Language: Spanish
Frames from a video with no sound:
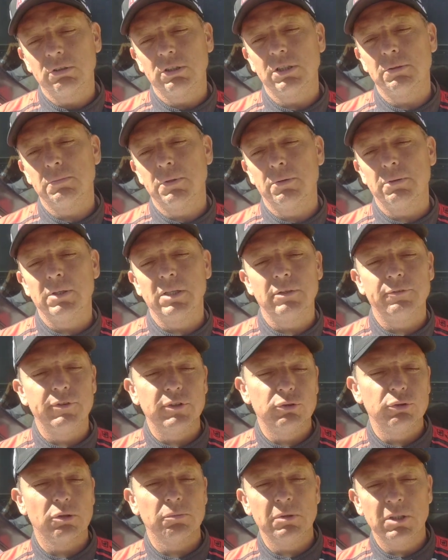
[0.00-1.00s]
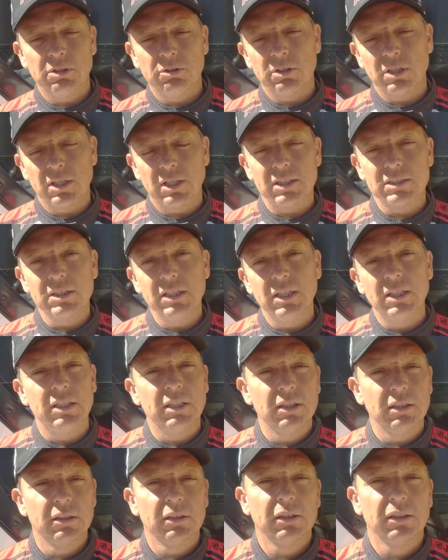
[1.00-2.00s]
que me benefició a mí ahora en la serie.